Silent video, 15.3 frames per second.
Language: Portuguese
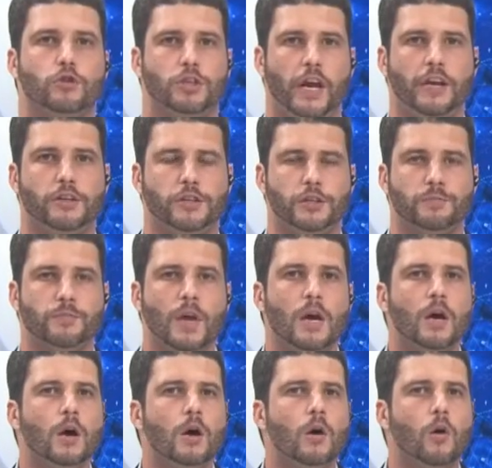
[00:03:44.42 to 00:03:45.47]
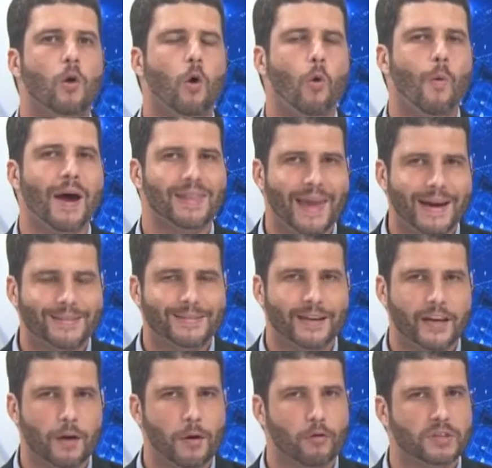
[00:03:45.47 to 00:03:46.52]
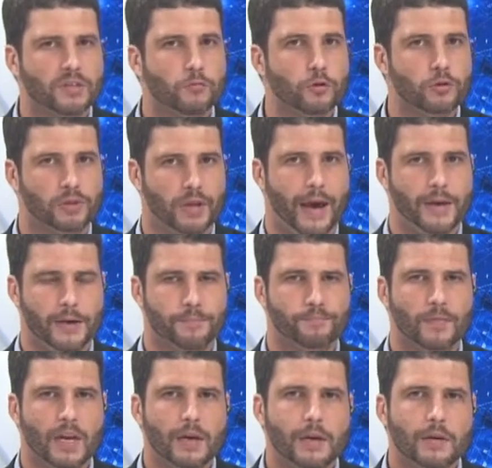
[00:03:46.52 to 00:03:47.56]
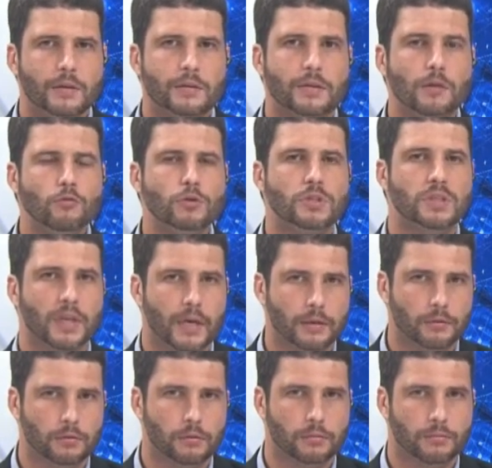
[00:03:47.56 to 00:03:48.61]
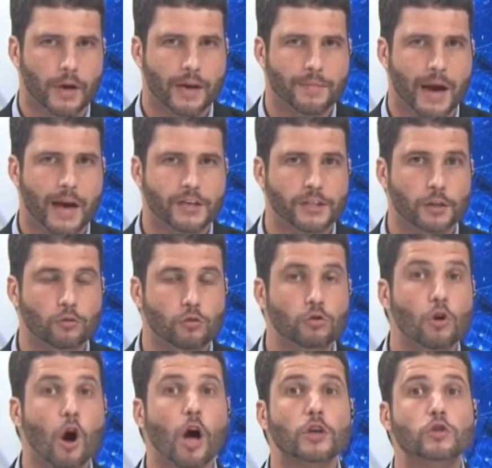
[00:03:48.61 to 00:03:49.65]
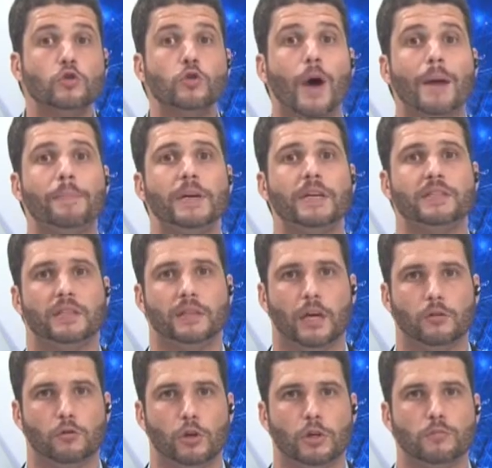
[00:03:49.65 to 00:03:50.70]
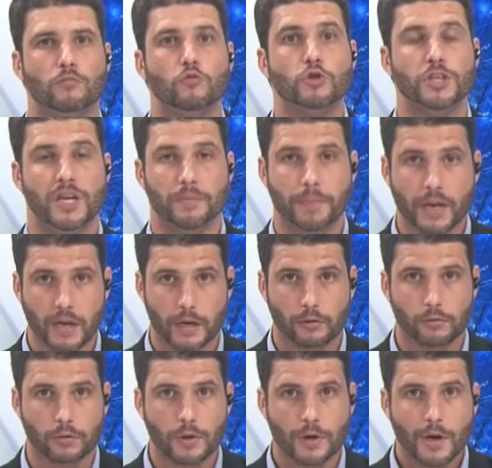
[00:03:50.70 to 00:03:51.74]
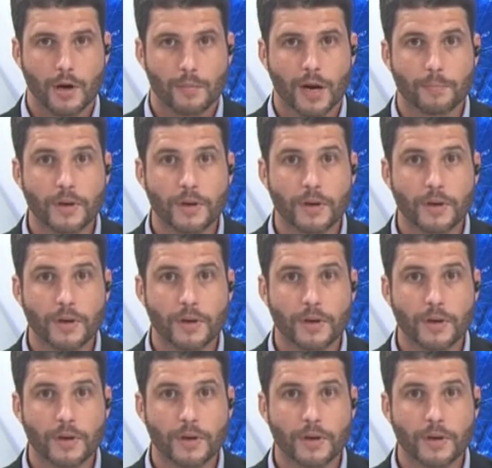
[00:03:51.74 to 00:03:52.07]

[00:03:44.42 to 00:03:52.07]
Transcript: Urgente com um alerta, e é uma coisa muito séria. Estão usando a imagem do nosso apresentador, o Jean Pereto, para